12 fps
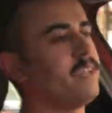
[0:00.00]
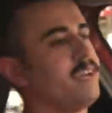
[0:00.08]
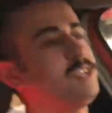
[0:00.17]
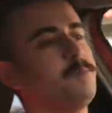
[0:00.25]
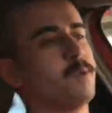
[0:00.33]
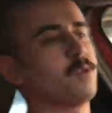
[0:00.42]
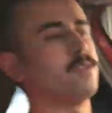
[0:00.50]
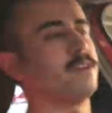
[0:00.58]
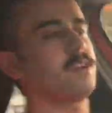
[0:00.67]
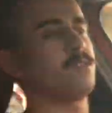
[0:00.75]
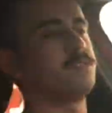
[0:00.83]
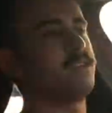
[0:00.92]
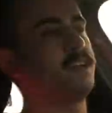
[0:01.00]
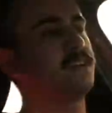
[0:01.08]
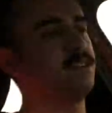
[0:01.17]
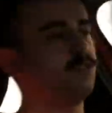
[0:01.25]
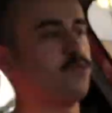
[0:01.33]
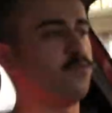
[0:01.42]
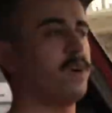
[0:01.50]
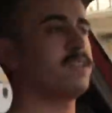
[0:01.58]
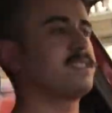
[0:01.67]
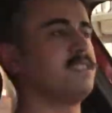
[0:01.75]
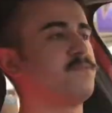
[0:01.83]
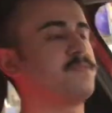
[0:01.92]
hatchback olarak özellikle de ufak
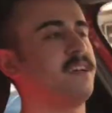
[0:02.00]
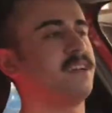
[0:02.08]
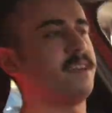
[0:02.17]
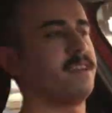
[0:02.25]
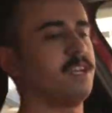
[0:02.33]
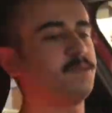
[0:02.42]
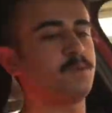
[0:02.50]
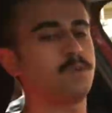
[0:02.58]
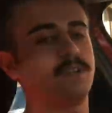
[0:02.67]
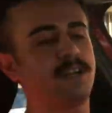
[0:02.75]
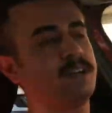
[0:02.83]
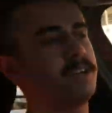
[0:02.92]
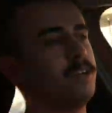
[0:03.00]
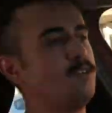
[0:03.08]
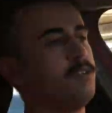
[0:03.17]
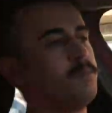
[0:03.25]
sınıfta yer alan hatchback olarak Clio